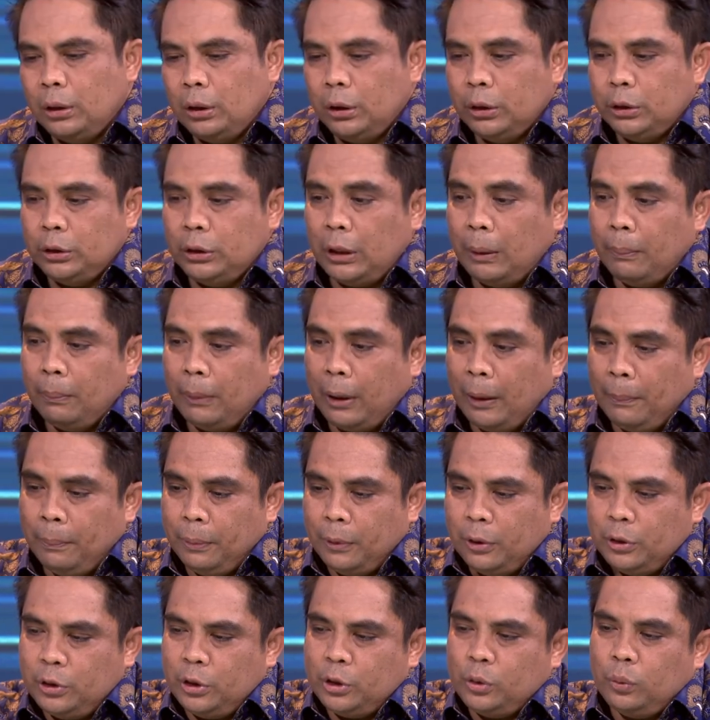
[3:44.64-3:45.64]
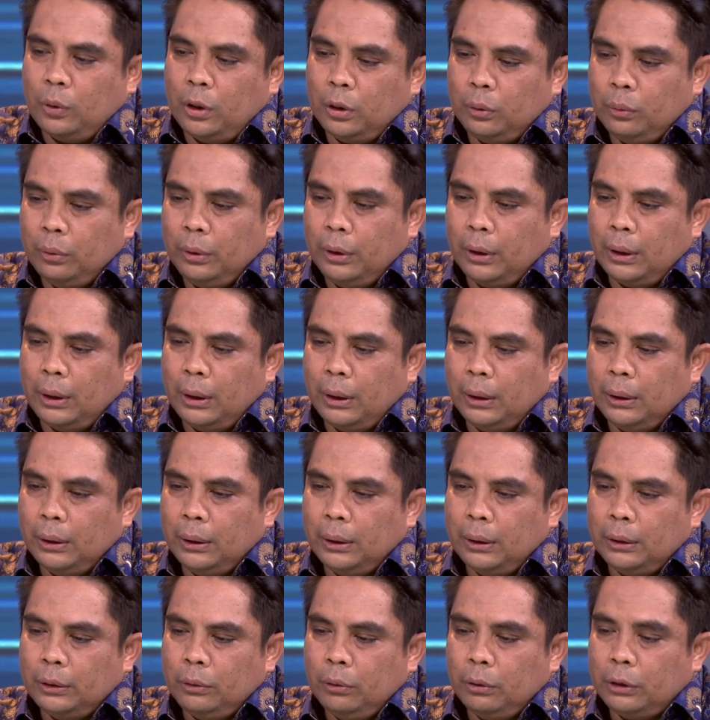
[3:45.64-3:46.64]
uh, jump up ke sesuatu -hmm. yang
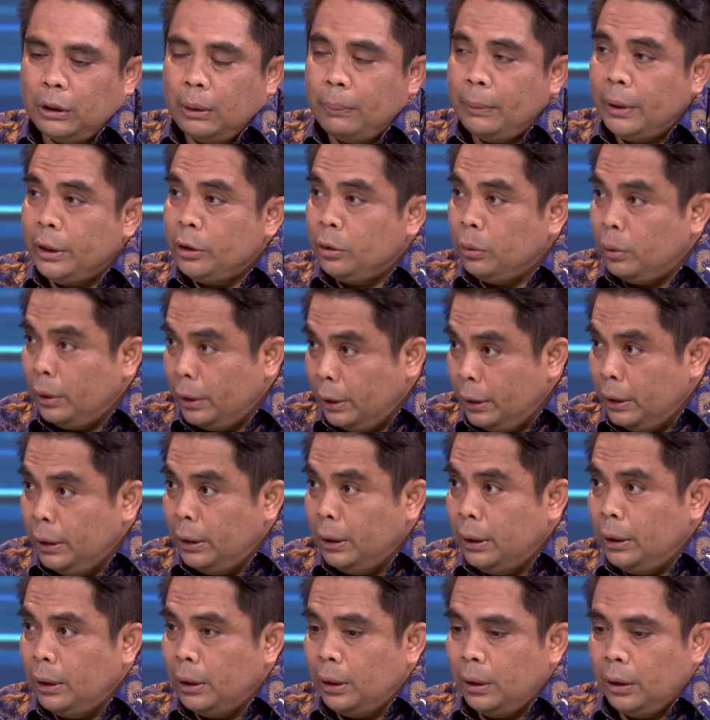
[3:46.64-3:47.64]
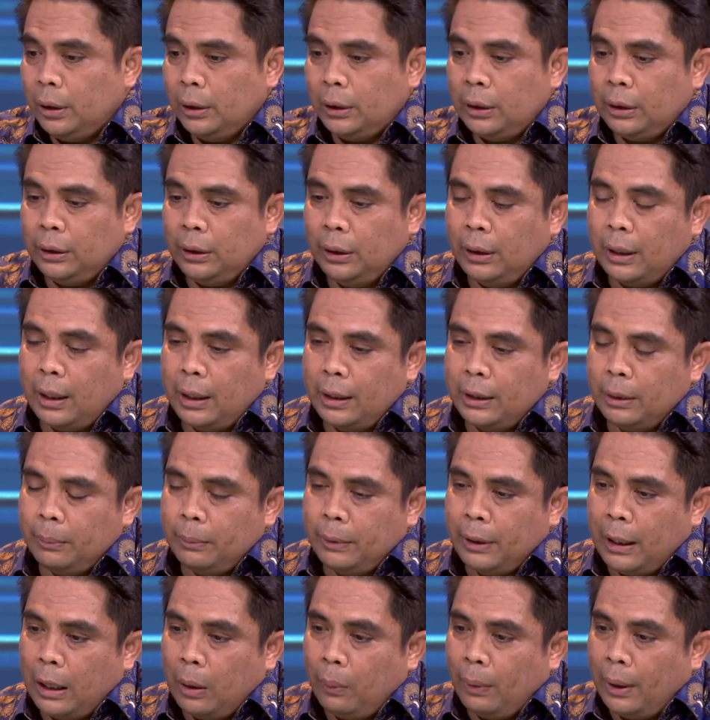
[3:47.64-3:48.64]
eh, Betul. terutama resiko yang tinggi ya. -hmm. Kita mm-hmm. tidak hanya
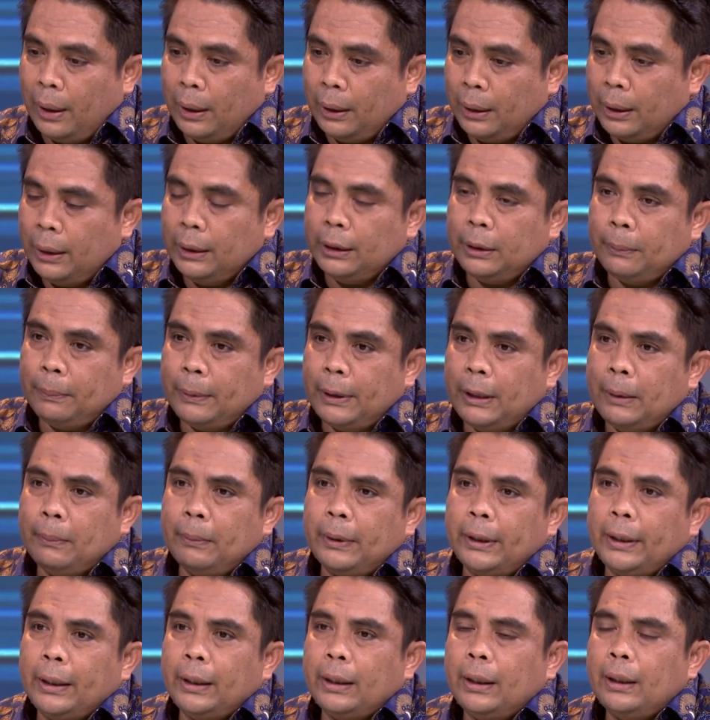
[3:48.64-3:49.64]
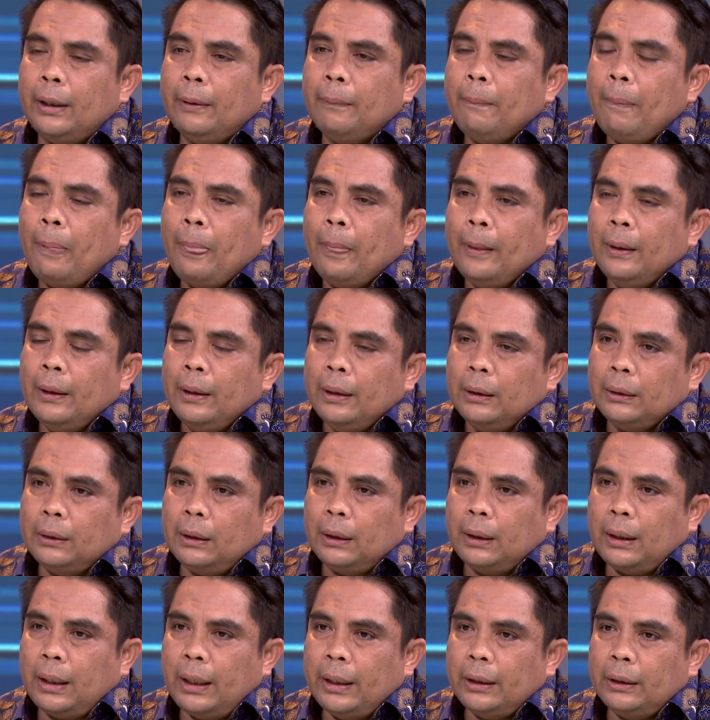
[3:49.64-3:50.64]
menawarkan kepada mereka
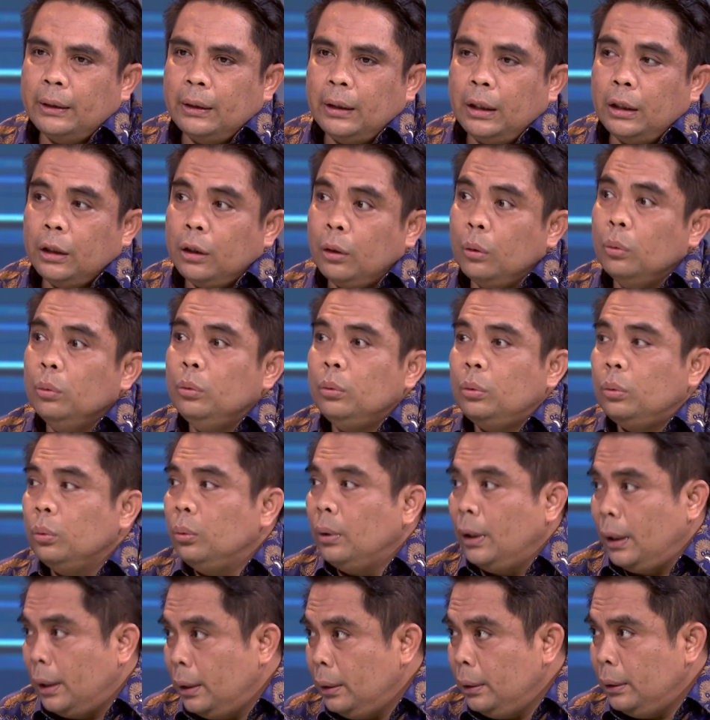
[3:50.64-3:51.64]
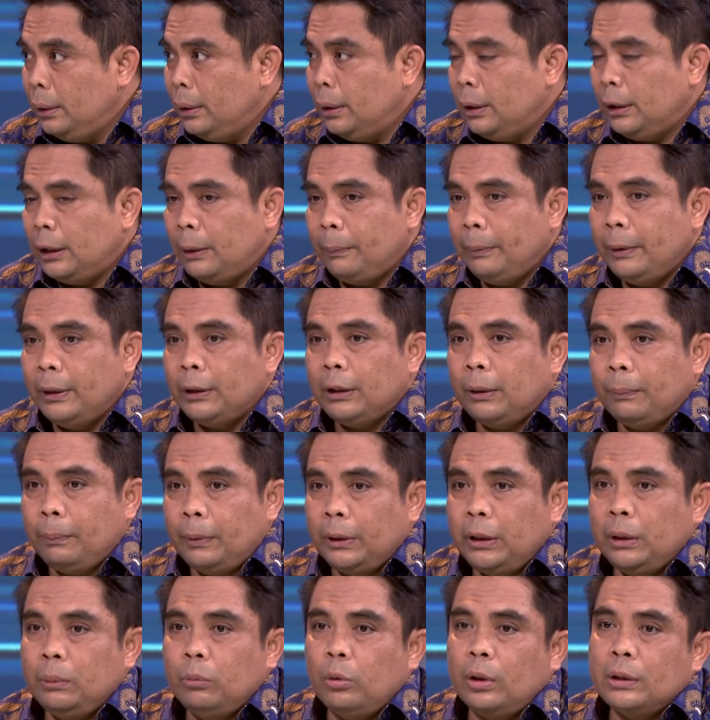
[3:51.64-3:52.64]
terkait dengan keuntungan, -hmm. tapi yang
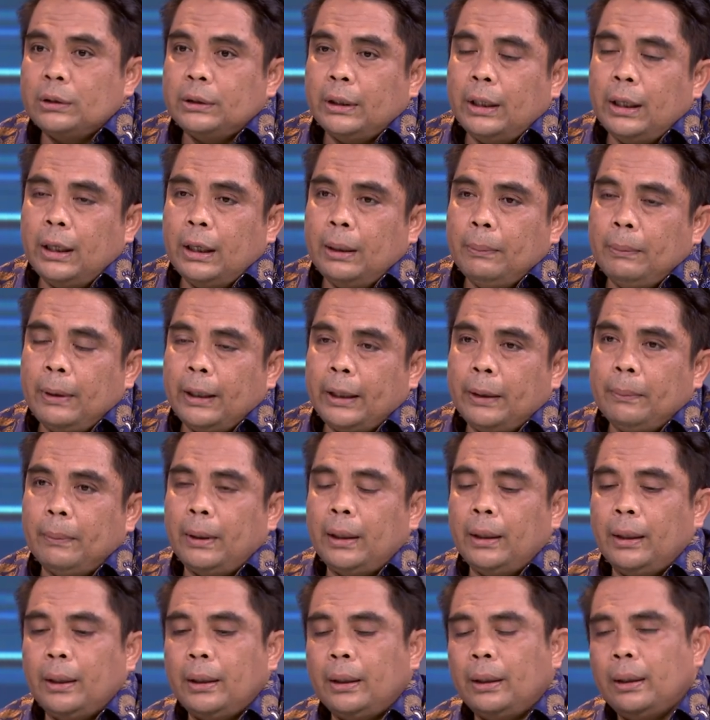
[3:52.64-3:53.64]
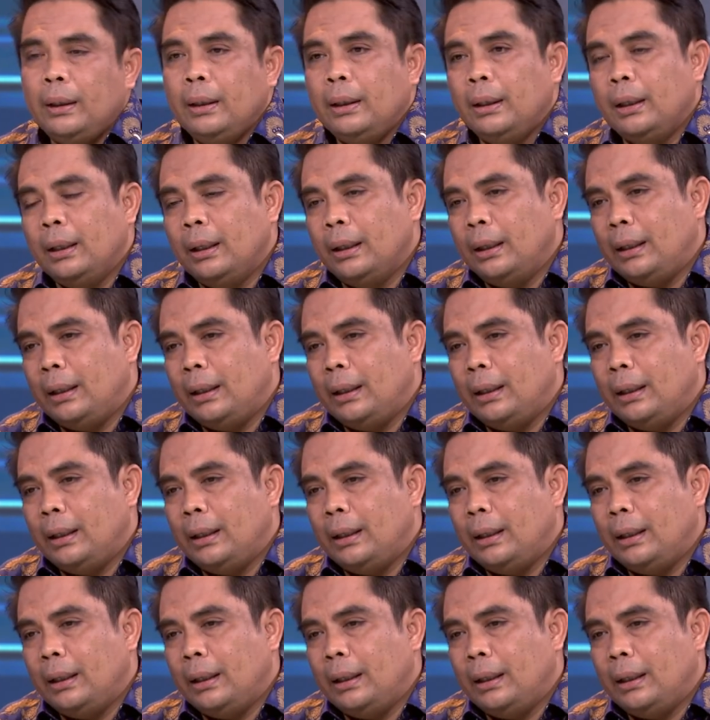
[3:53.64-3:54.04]
terpenting buat saya adalah bagaimana